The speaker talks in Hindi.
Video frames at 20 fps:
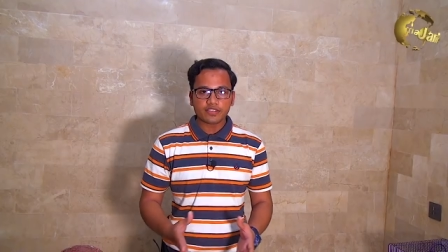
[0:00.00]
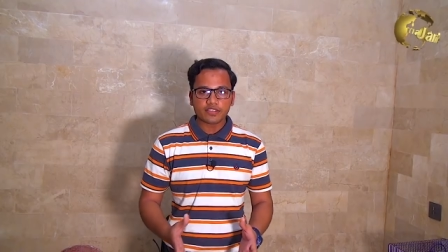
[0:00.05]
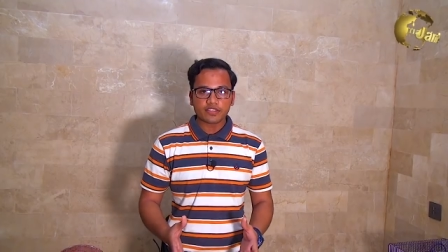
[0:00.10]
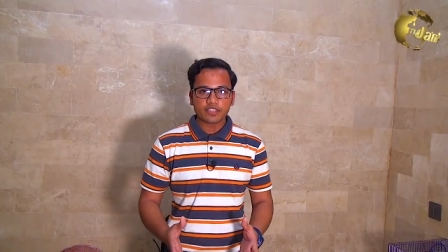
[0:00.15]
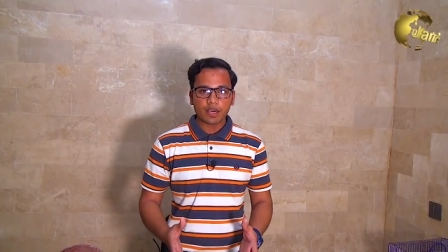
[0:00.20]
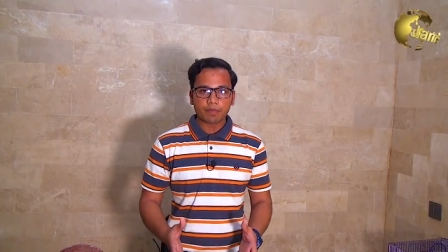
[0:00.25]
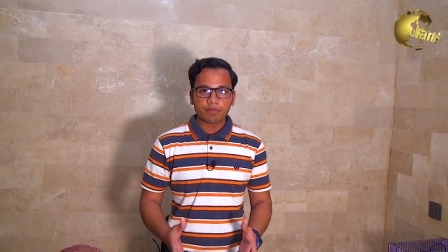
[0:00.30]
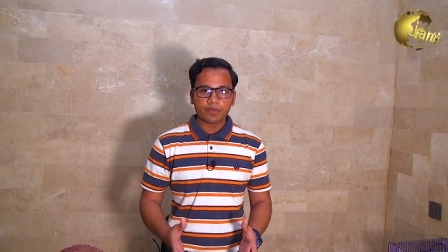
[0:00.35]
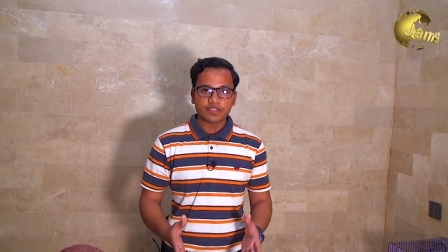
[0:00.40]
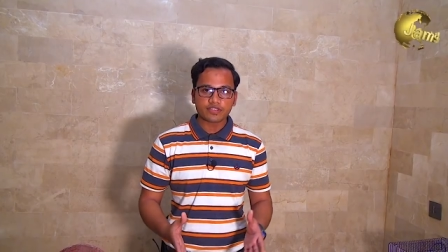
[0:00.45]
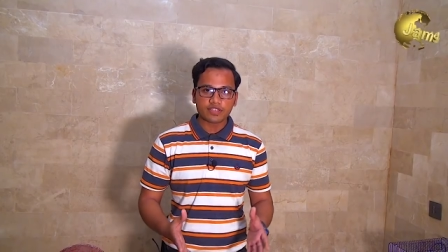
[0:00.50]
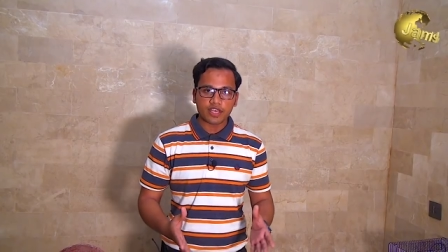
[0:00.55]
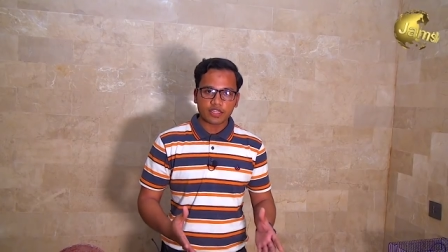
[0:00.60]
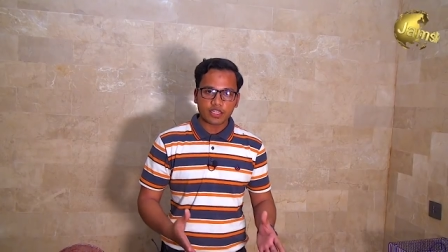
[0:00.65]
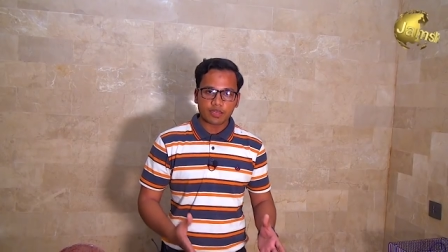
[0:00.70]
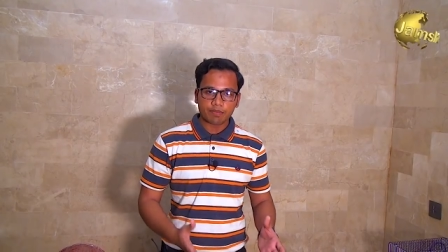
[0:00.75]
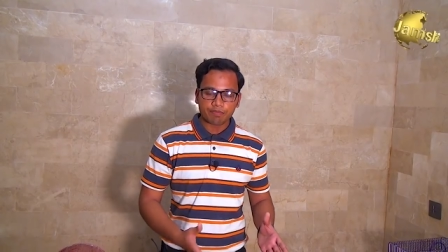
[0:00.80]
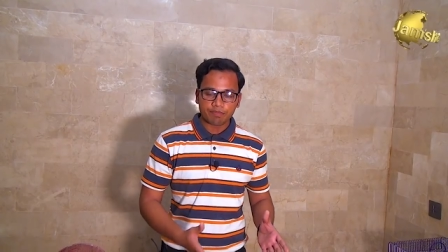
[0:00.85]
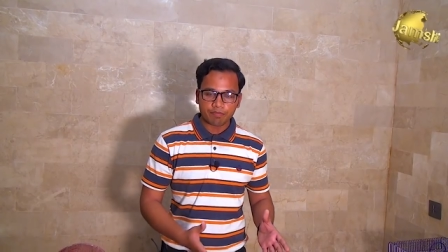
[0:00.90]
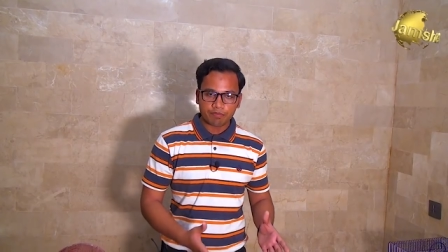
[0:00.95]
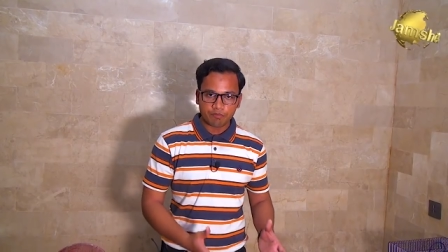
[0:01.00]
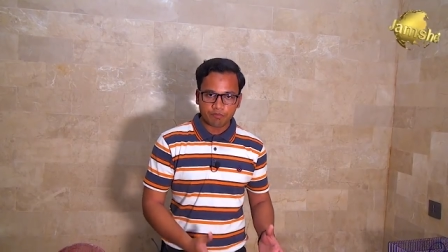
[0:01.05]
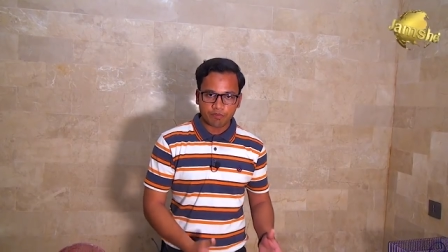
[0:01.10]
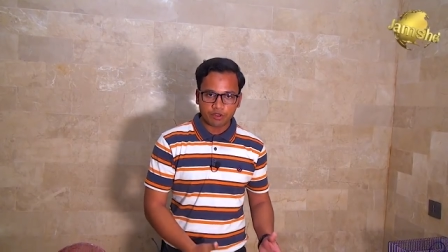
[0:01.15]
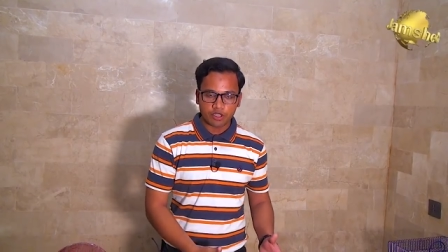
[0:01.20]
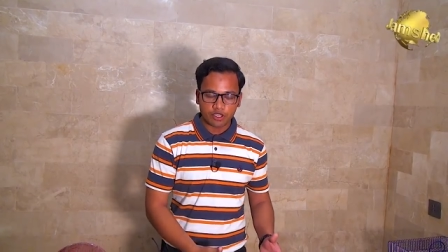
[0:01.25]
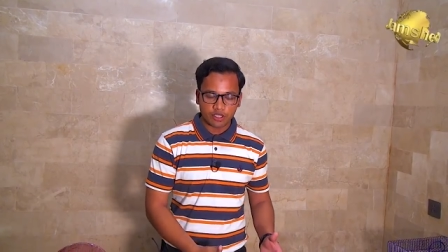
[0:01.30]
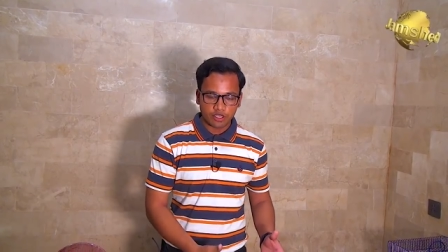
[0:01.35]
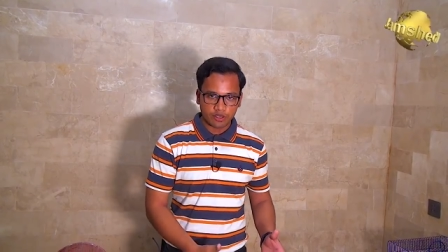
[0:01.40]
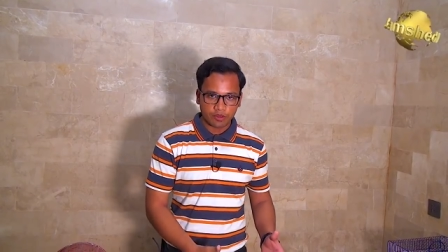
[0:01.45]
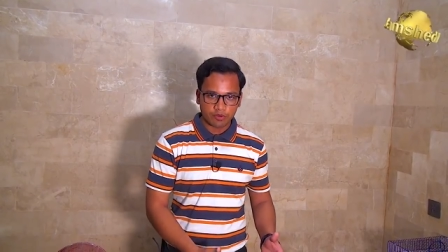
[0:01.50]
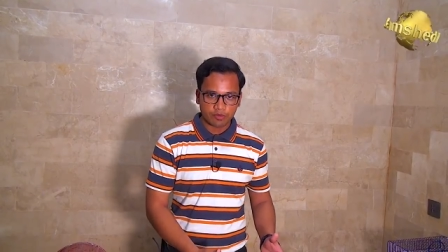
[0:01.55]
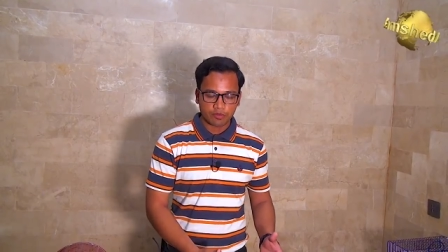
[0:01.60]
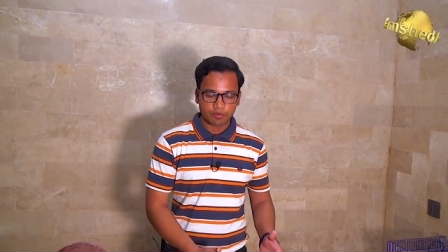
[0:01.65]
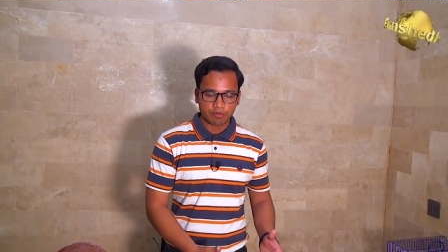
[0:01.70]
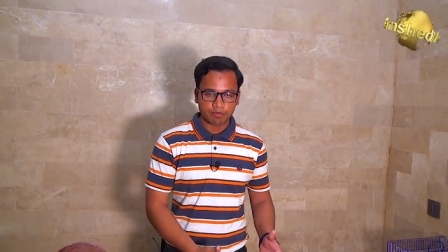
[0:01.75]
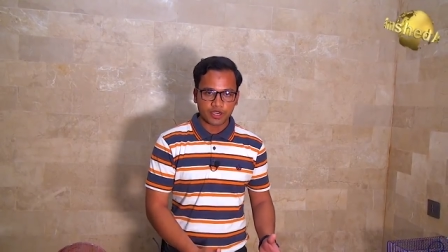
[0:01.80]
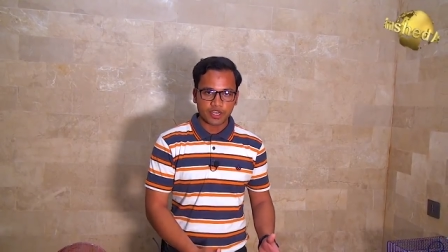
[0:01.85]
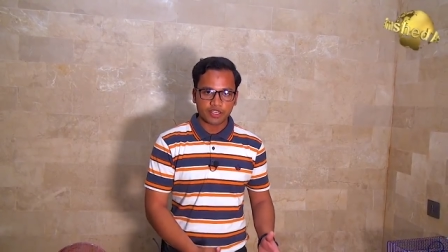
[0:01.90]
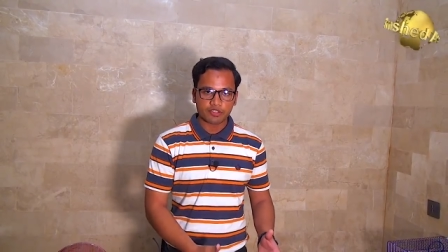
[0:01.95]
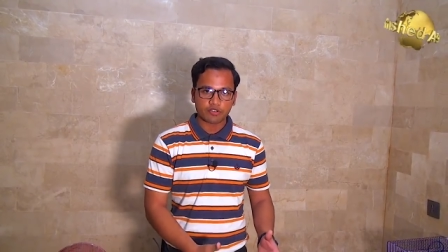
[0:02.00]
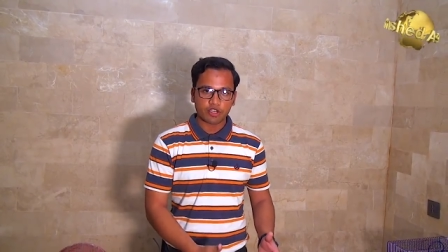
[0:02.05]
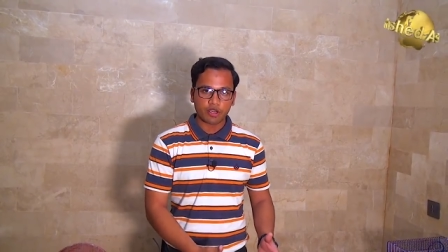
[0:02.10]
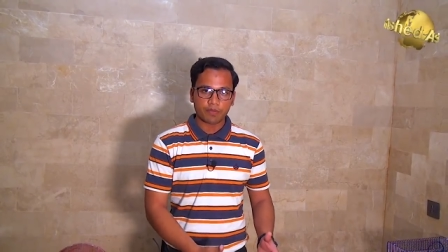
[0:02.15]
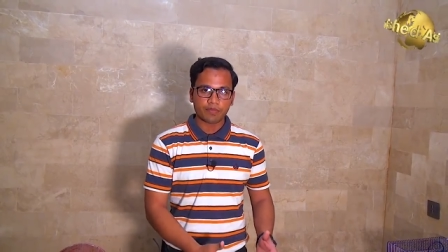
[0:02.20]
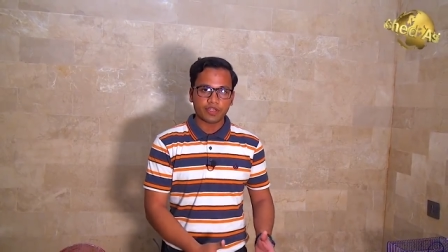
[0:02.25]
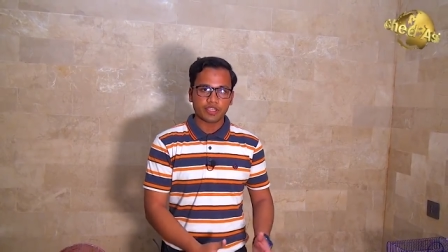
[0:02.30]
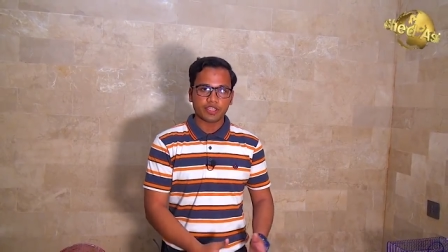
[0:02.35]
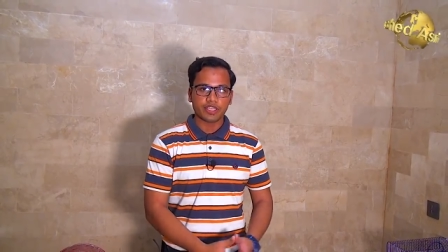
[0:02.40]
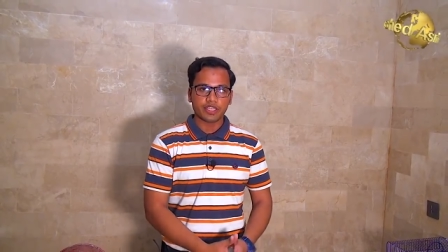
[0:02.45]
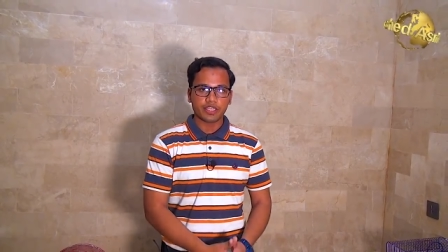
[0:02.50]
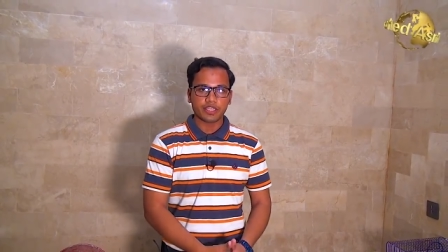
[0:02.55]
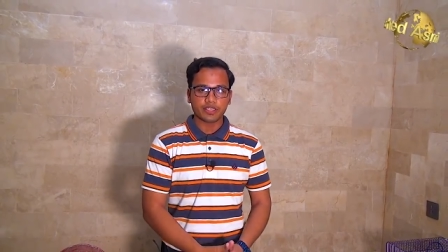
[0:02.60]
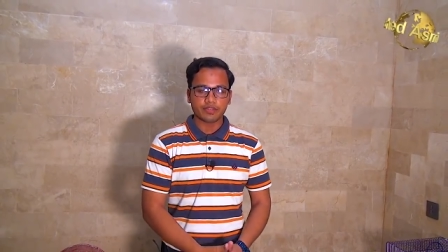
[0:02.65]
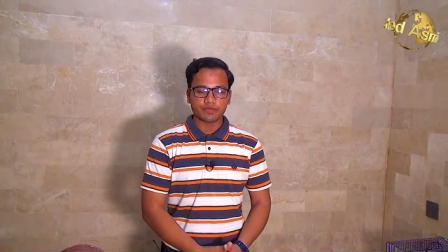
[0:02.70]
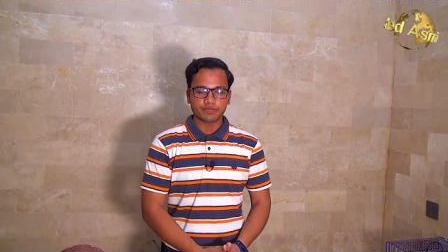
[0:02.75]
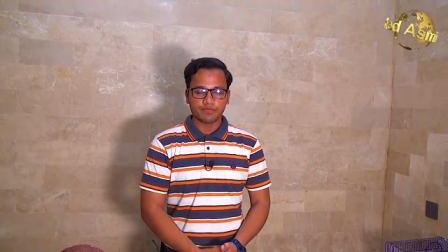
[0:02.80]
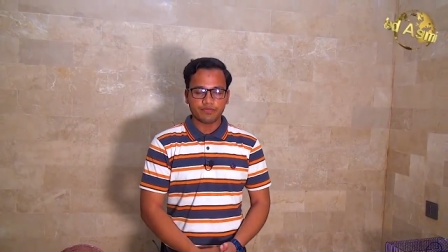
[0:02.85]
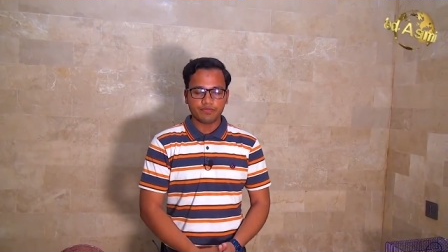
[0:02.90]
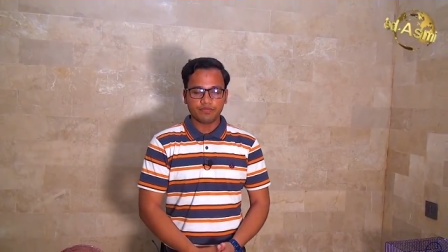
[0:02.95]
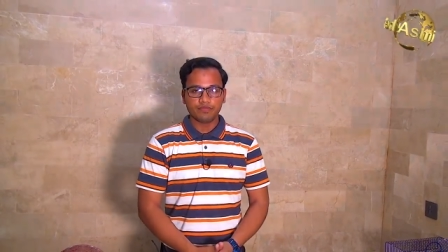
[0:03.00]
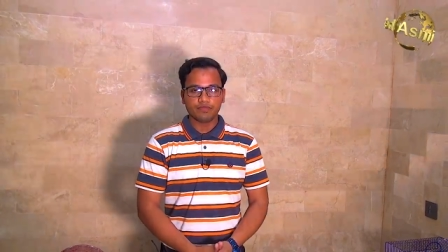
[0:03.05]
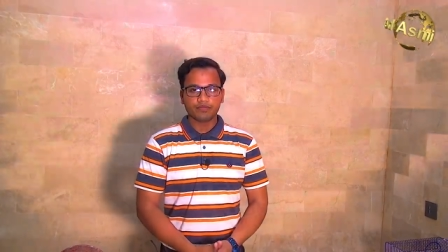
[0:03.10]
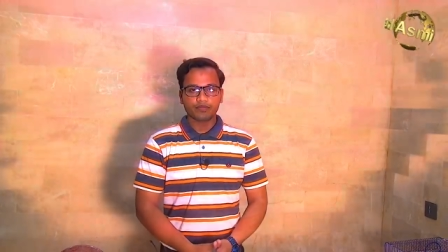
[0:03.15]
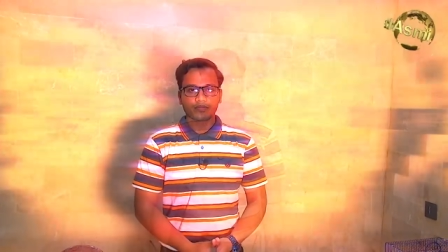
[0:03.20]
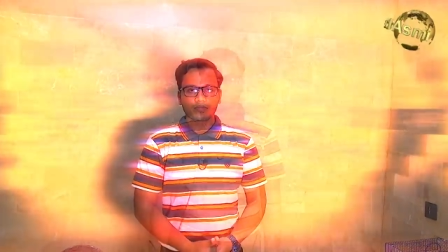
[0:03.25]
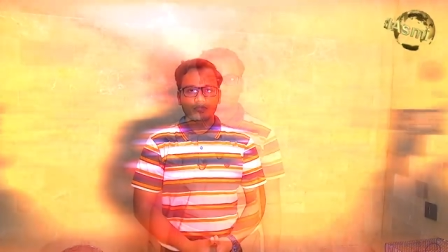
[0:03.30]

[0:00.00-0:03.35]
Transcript: चीज़ आपने ज़्यादा बर्ड्स को आपने देनी है